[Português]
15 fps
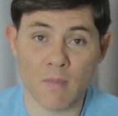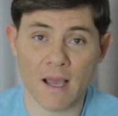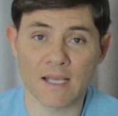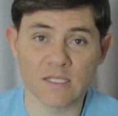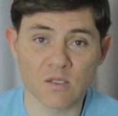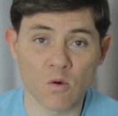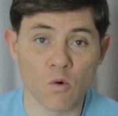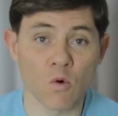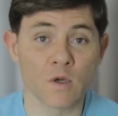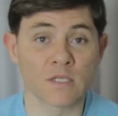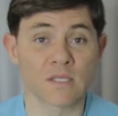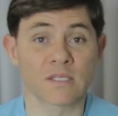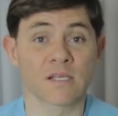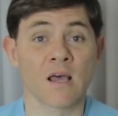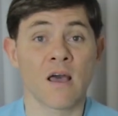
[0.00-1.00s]
mais
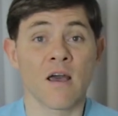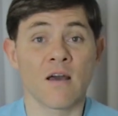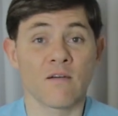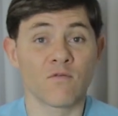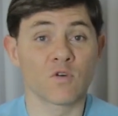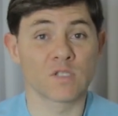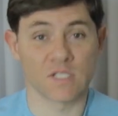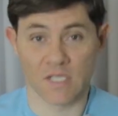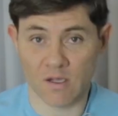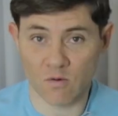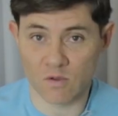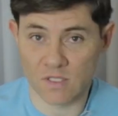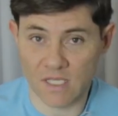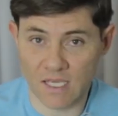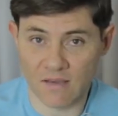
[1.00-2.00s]
coisas você
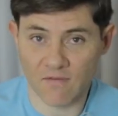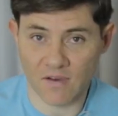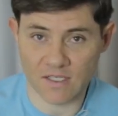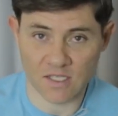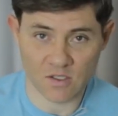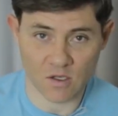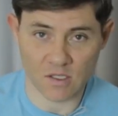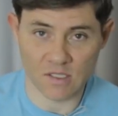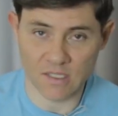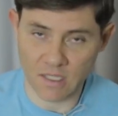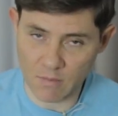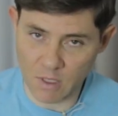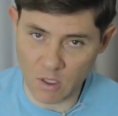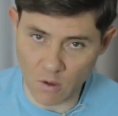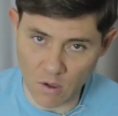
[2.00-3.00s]
conseguir fazer sozinho
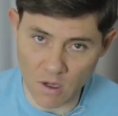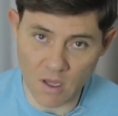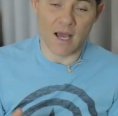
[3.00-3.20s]
é melhor.